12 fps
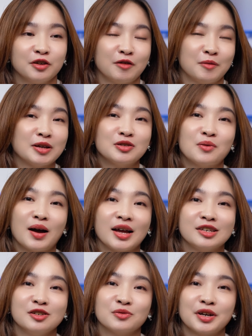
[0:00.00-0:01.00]
Mà bác sĩ Hoa
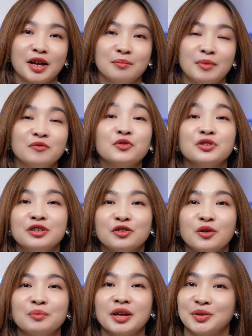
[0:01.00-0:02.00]
chỉ suốt ngày bênh phụ nữ
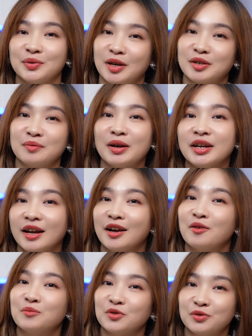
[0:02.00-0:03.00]
thôi, hôm nay chúng ta sẽ bênh đàn
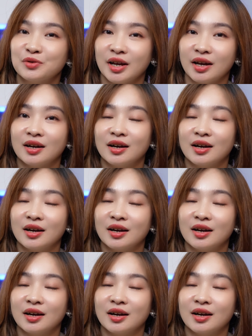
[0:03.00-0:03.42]
ông một chút nhé.